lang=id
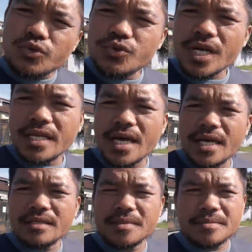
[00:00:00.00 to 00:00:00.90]
tujuh saja
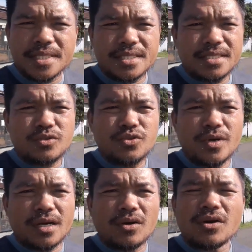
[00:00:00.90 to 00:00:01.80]
ya teman-teman tujuh
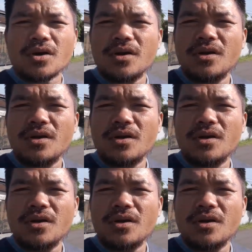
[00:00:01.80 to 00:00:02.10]
ekor